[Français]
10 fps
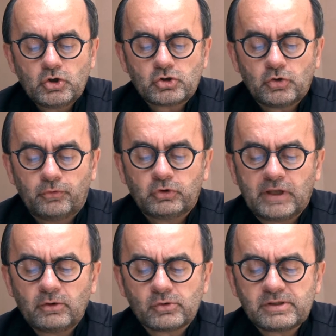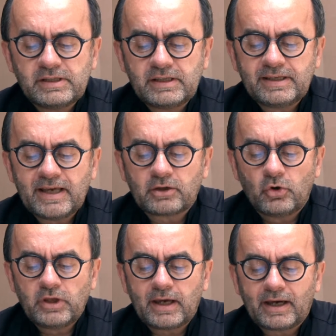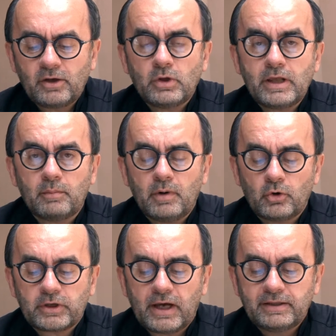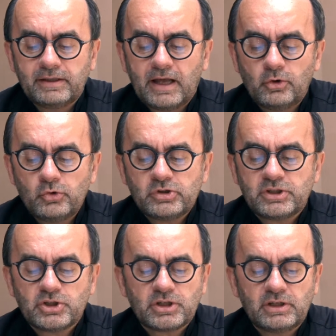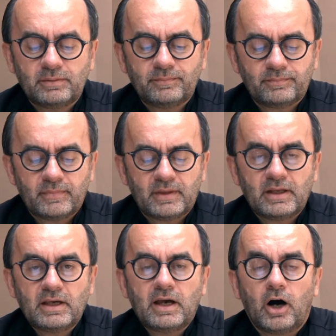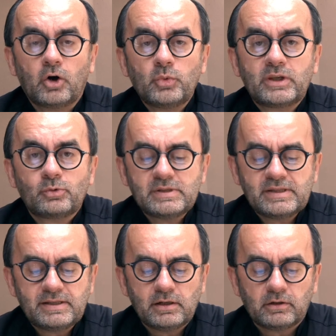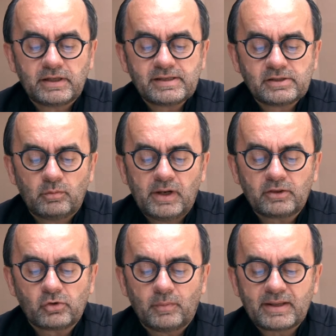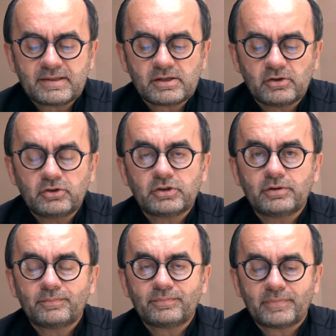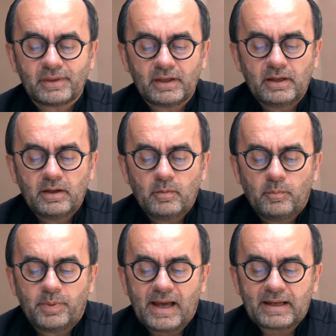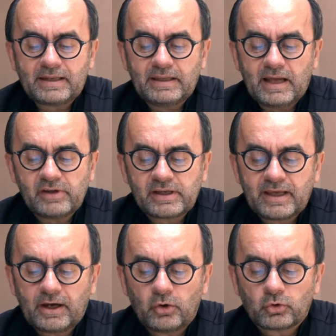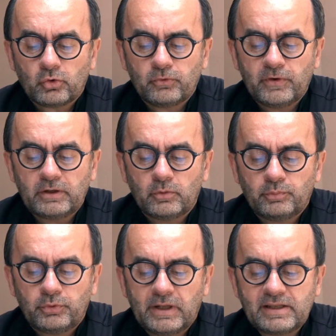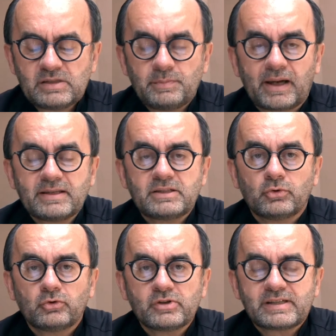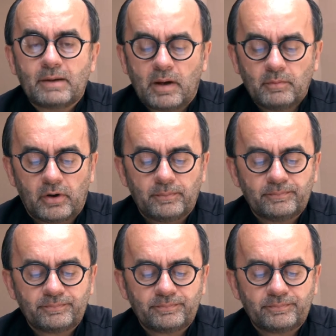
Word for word: Ce fut elle aussi qui accueillait régulièrement le cardinal Lustiger en lui cuisinant des omelettes aux sotte plat qu'il n'avait guère retrouvé depuis la disparition de sa maman.